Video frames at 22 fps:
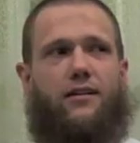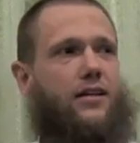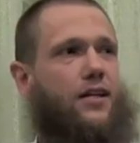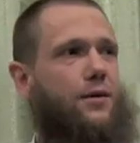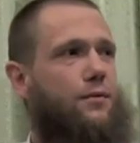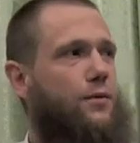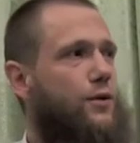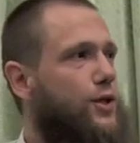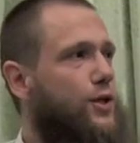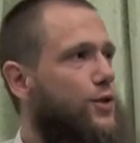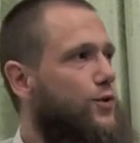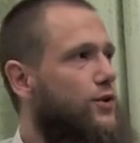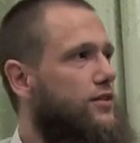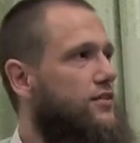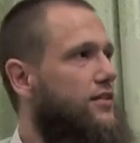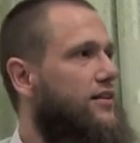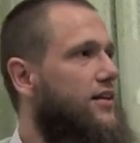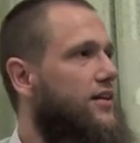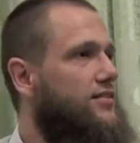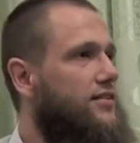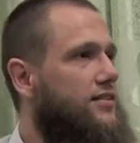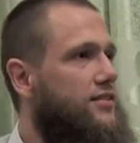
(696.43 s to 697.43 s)
Liebe
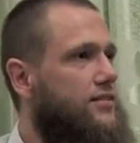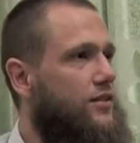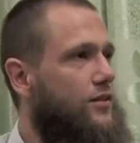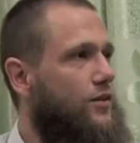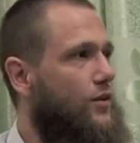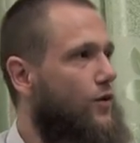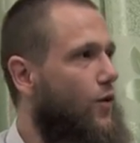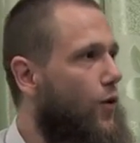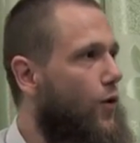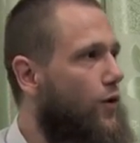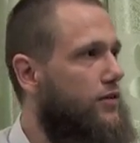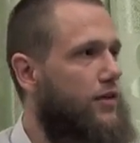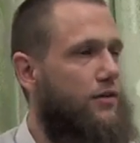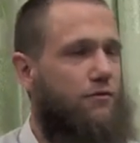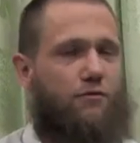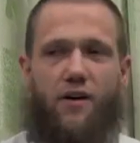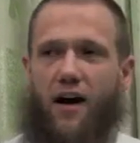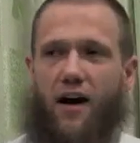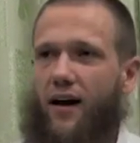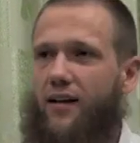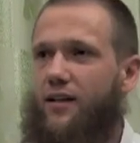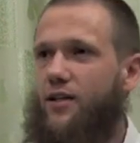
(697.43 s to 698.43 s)
Geschwister, das ist der Ort, den
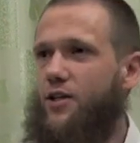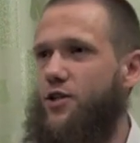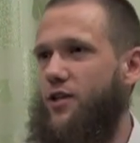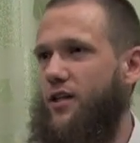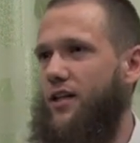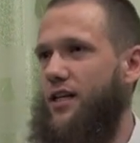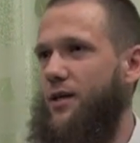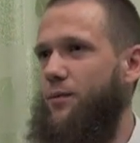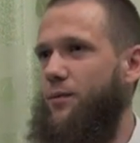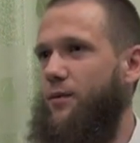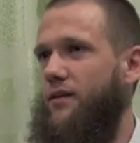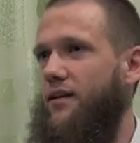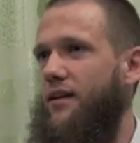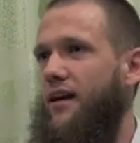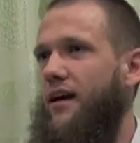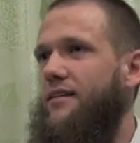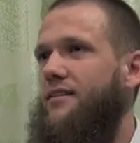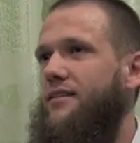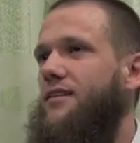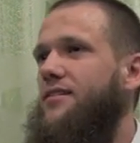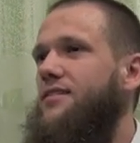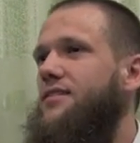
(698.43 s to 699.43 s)
wir anstreben.
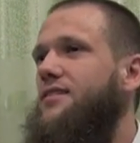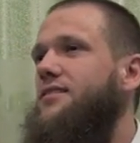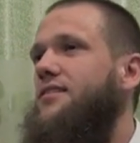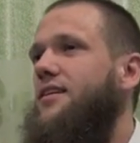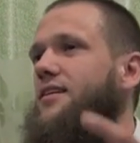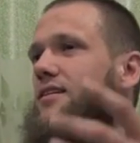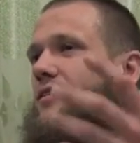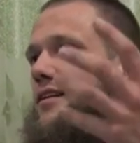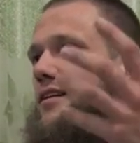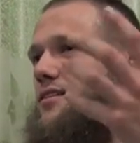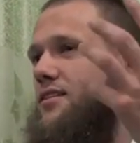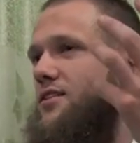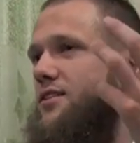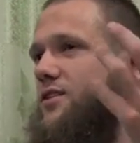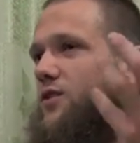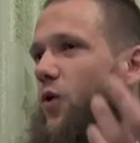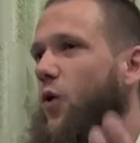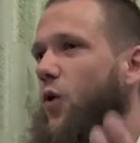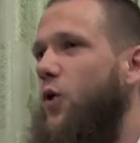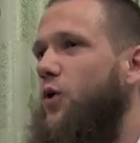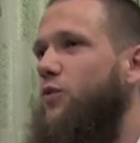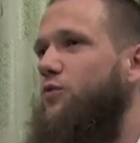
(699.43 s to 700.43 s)
Das ist, der, das ist
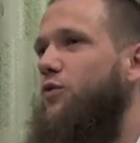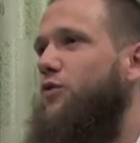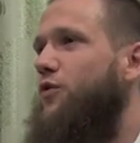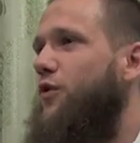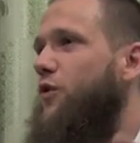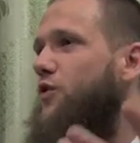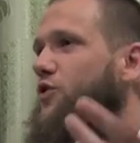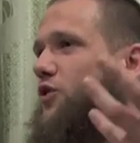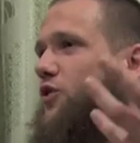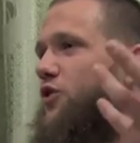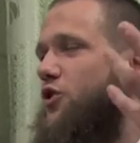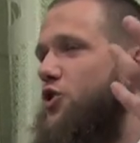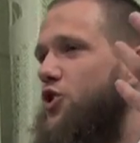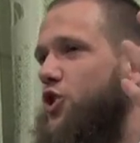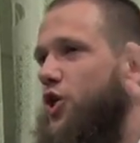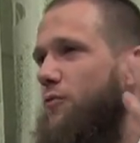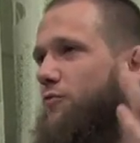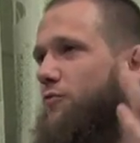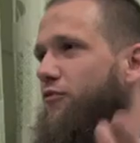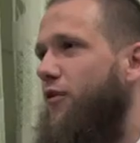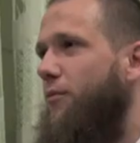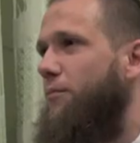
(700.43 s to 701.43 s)
der Ort, wo wir unseren
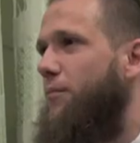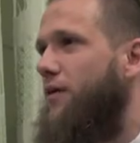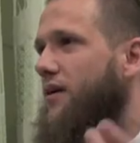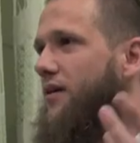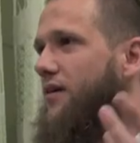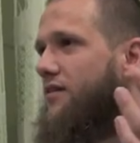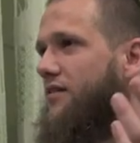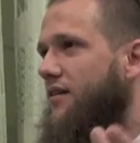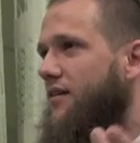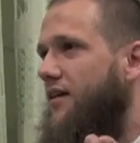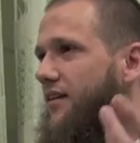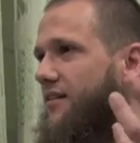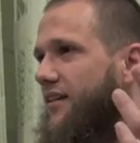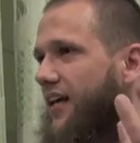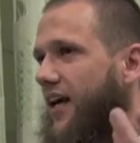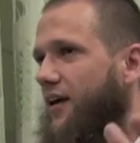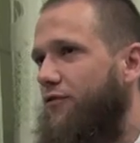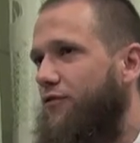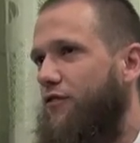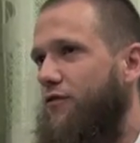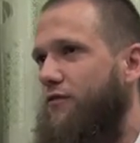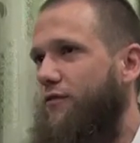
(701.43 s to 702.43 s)
Schöpfer Beidnillah
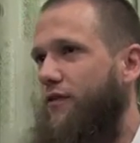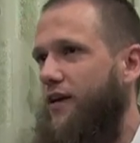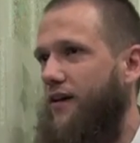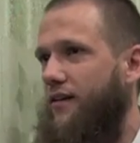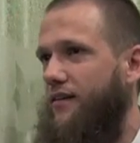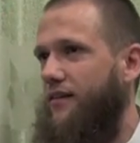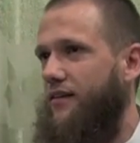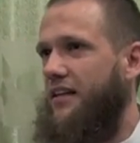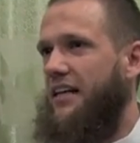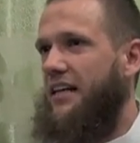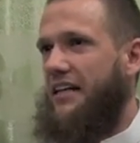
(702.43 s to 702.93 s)
treffen werden.